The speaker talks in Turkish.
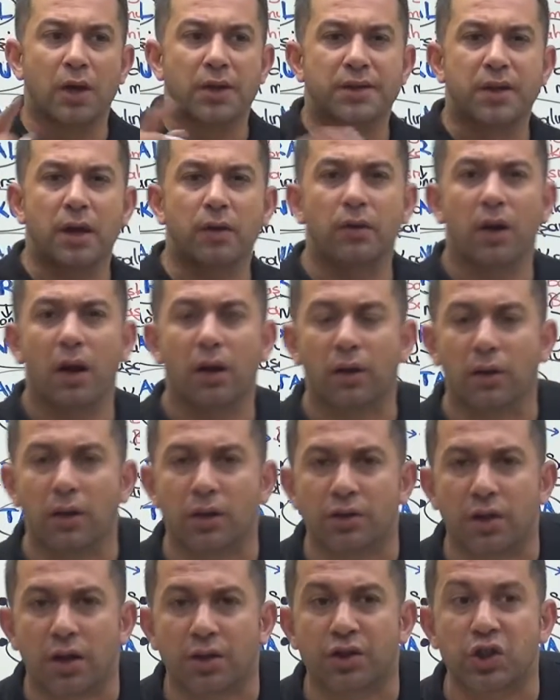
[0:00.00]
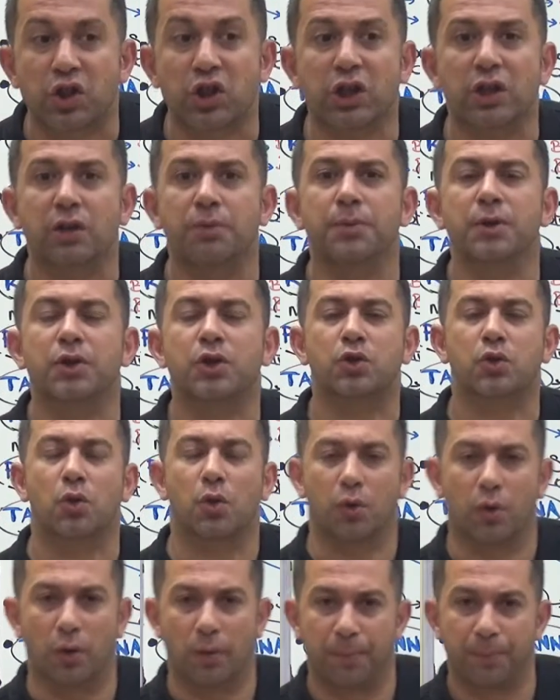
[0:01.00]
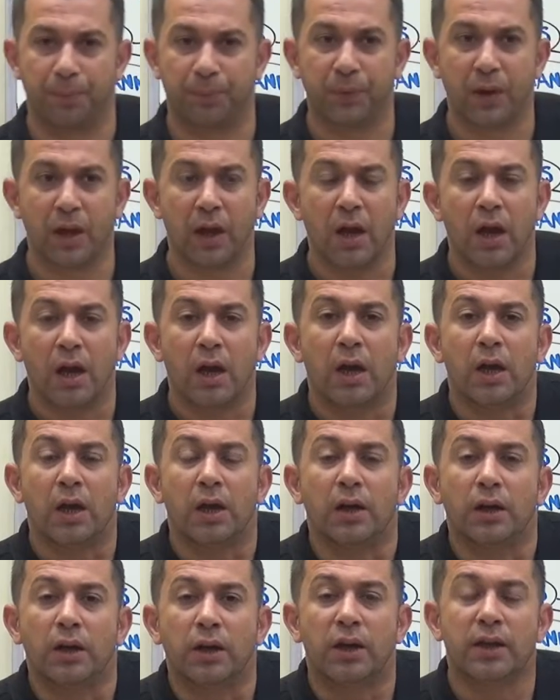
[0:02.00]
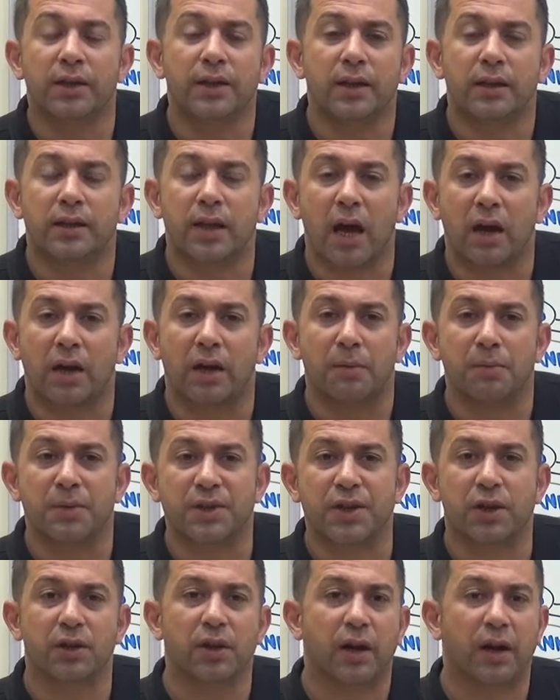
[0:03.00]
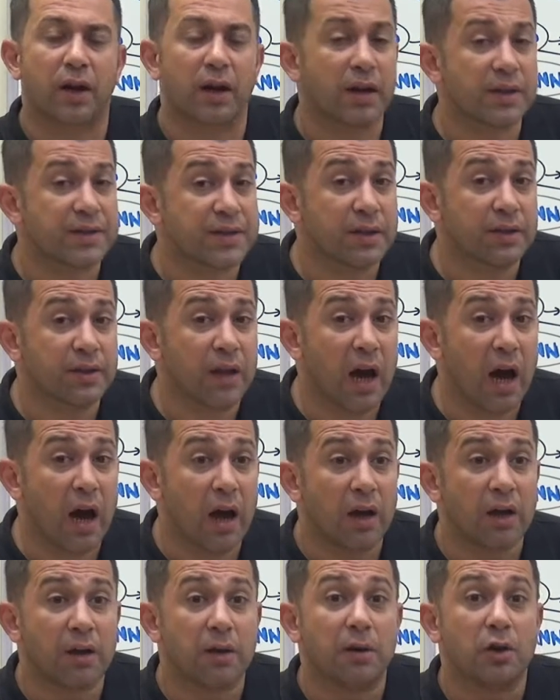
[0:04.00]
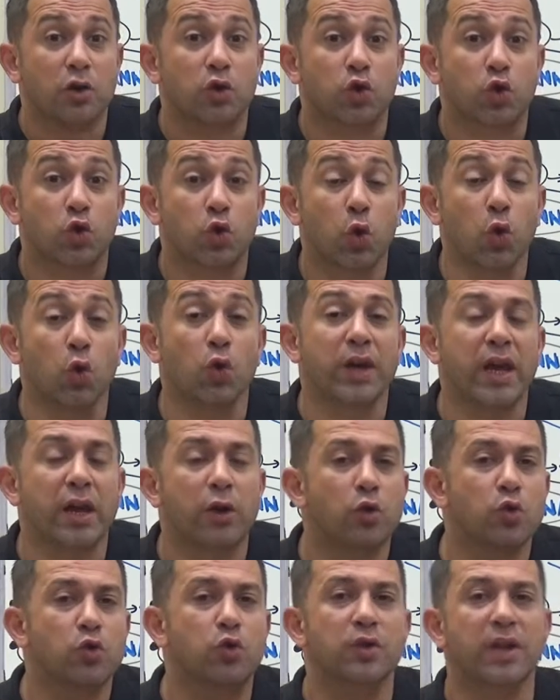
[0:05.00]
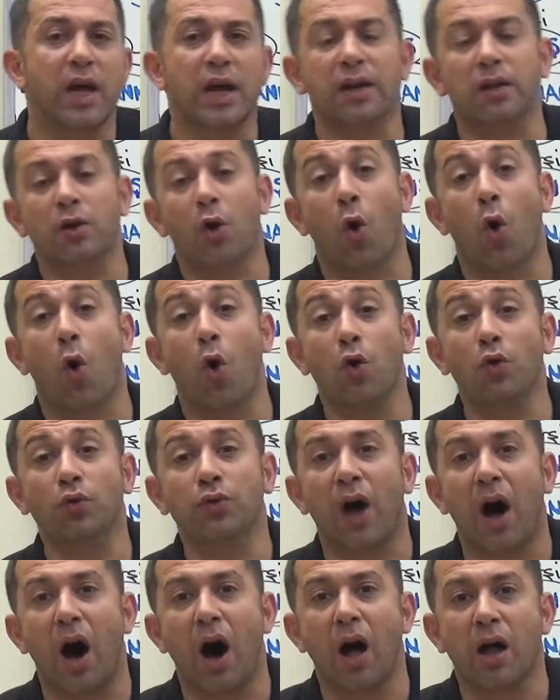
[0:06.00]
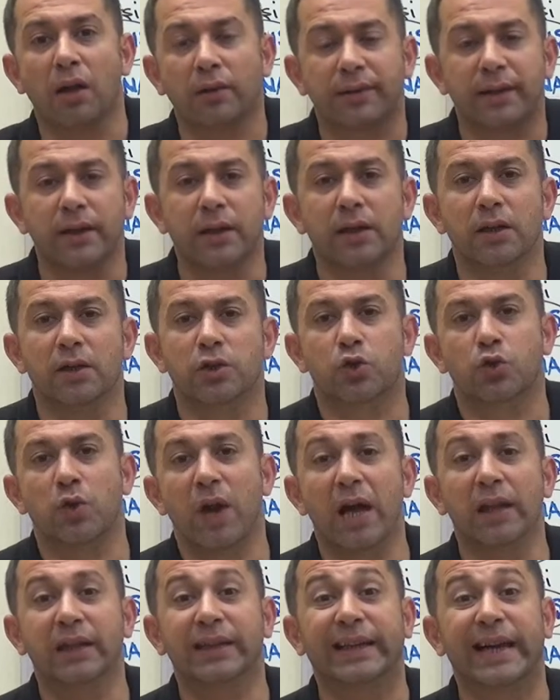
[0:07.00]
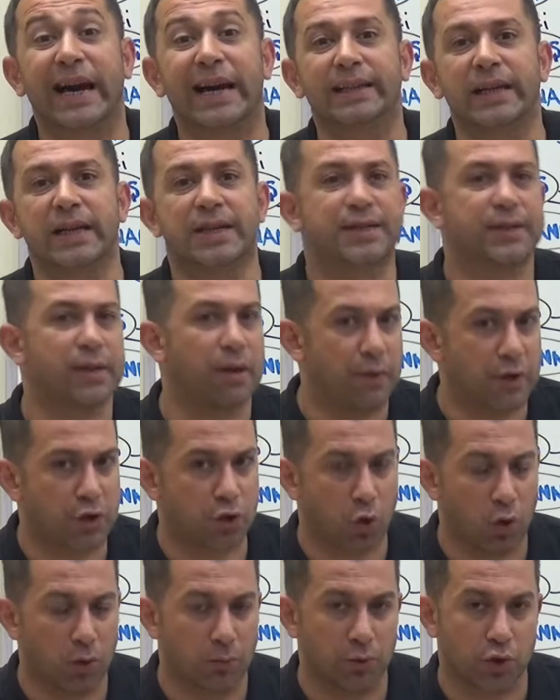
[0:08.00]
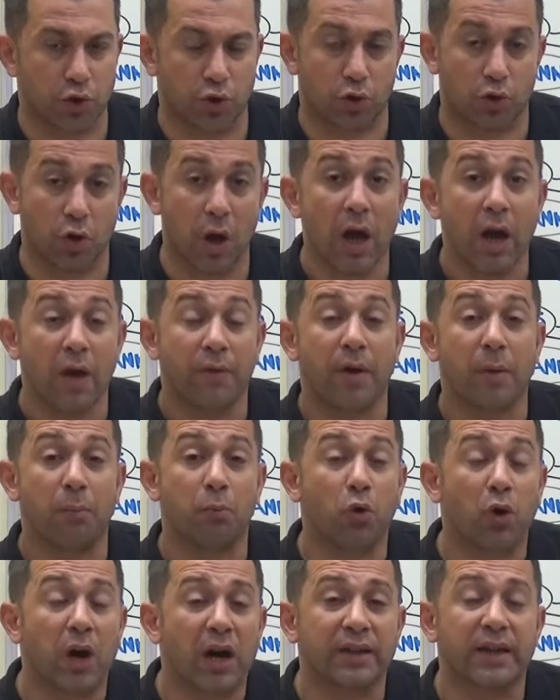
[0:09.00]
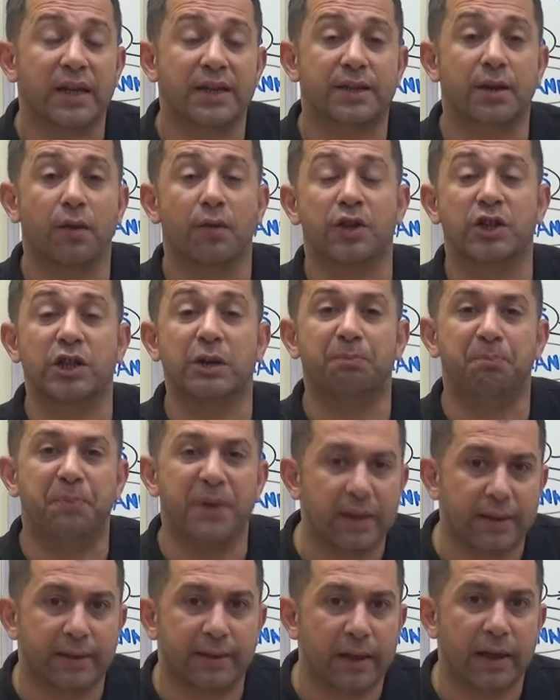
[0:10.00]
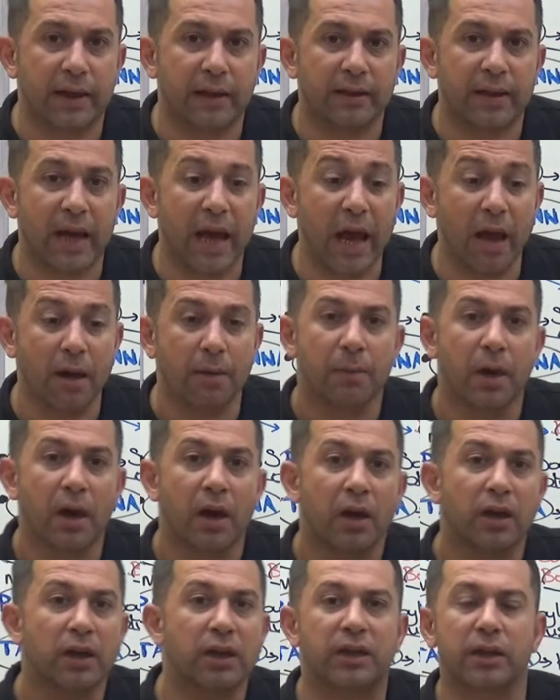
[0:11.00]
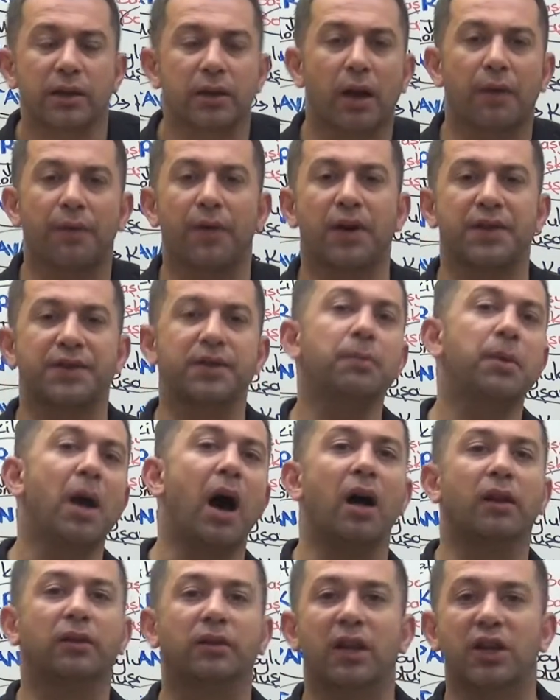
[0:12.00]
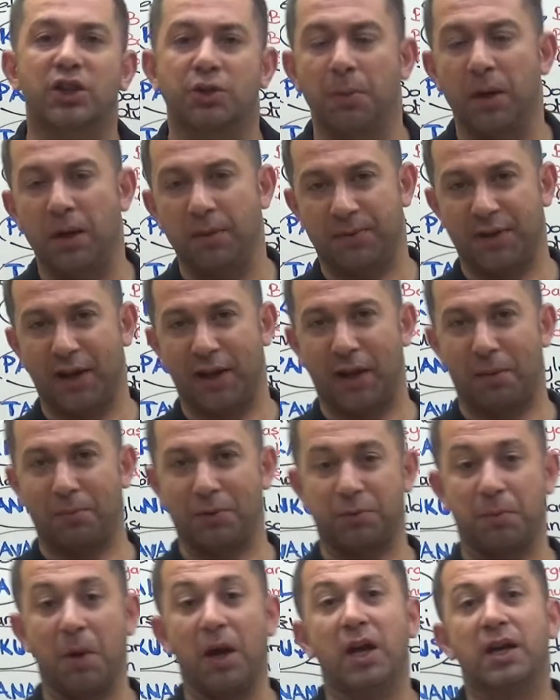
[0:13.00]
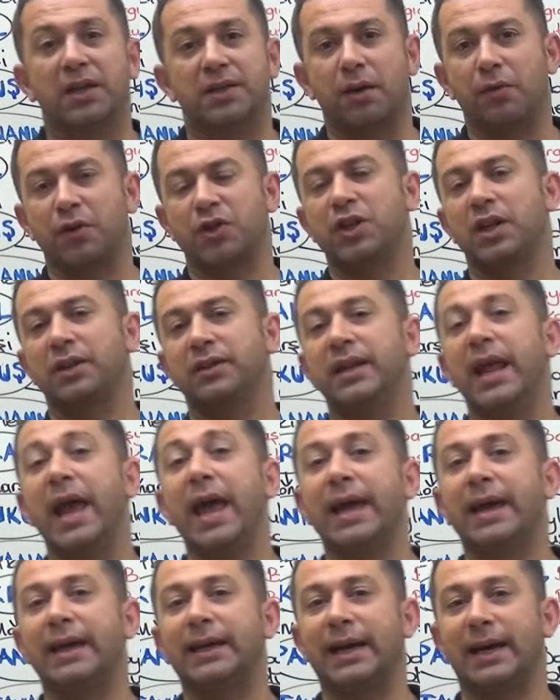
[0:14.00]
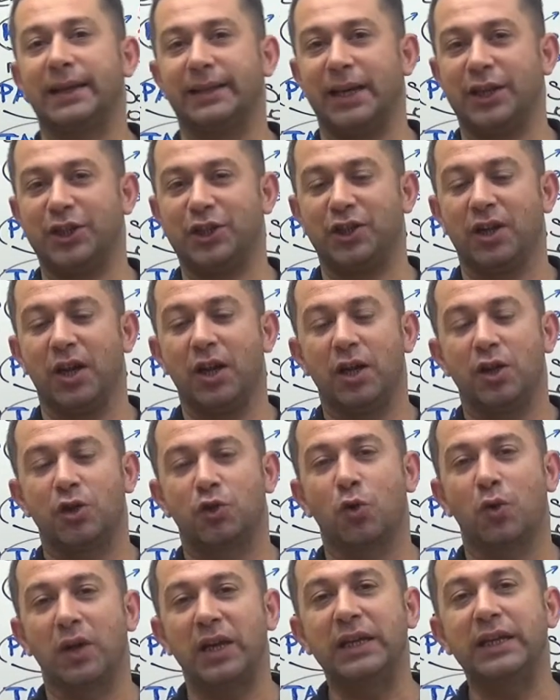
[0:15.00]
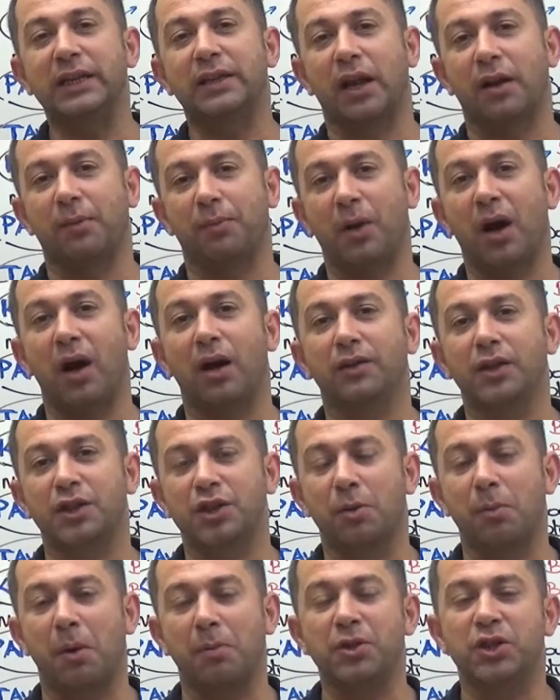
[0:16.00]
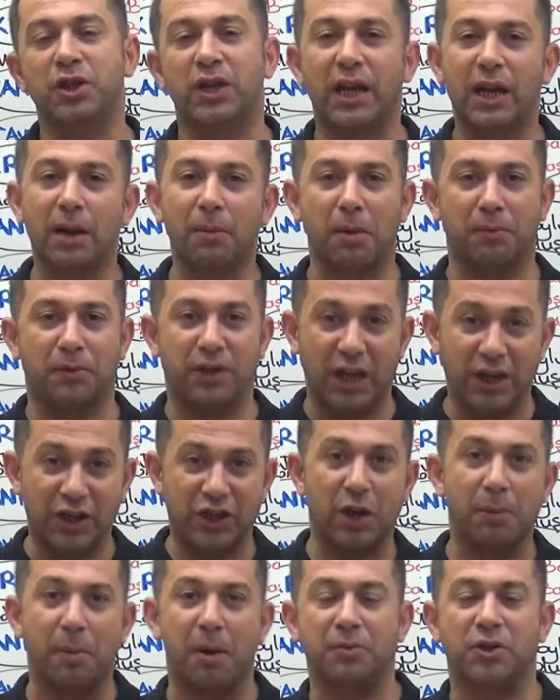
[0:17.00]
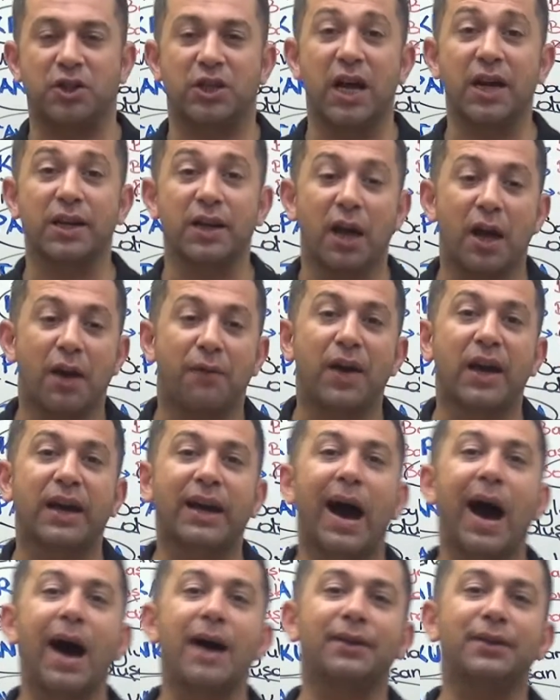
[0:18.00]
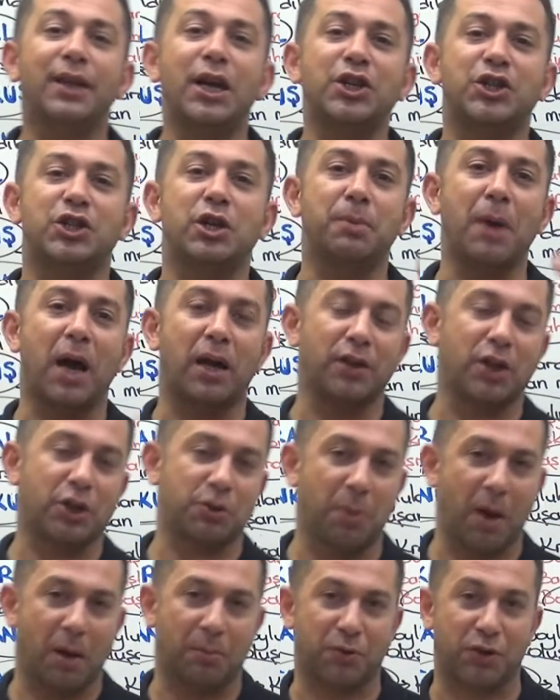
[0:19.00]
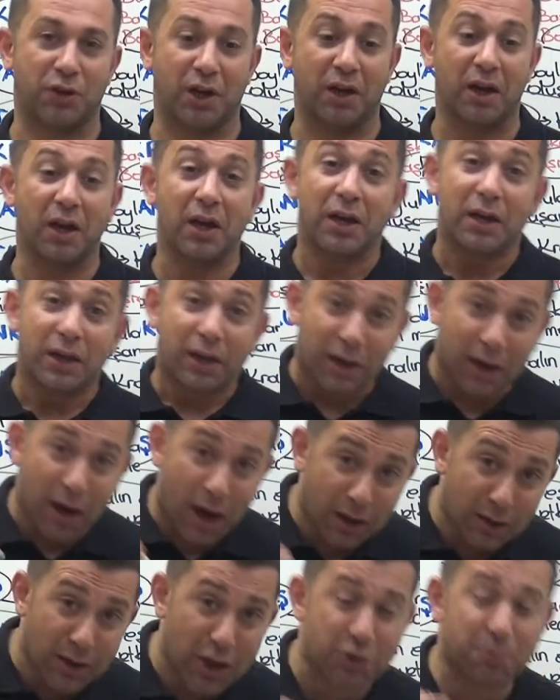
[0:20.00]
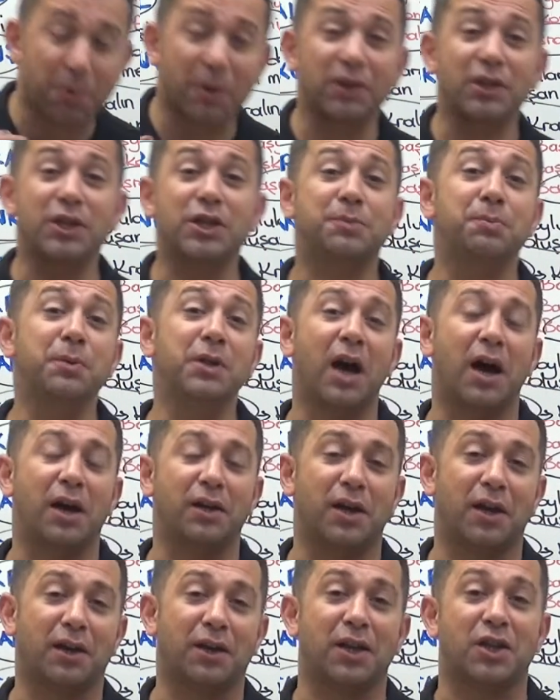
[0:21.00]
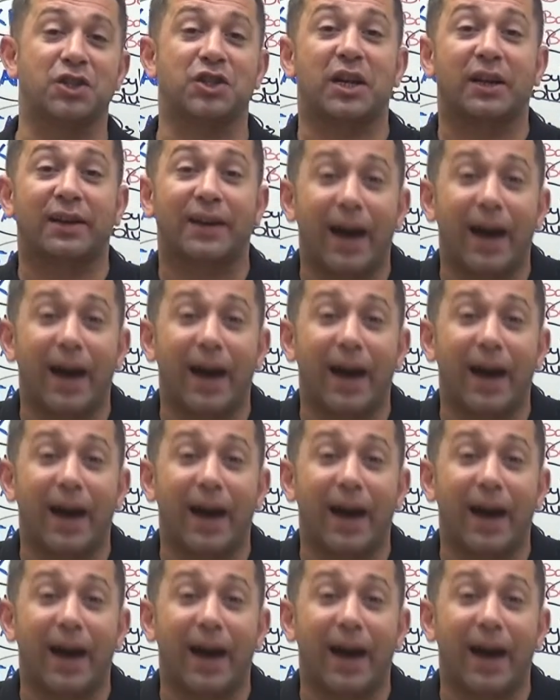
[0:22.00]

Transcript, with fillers: Sevgili arkadaşlar çıkmış soru. Hititlerle Mısırlar arasında Suriye yüzünden 16 yıl süren Kadeş Savaşı olmuştur. Ve bu Kadeş Savaşı bittiğinde iki taraf arasında bir antlaşma imzalamış. Savaşın adı ne? Kadeş. Sonra iki taraf anlaşamamış, yenemem, yenişememişler ve kardeşçe bir anlaşma yapmışlar. Anlaşmanın ismi de aynı arkadaşlar.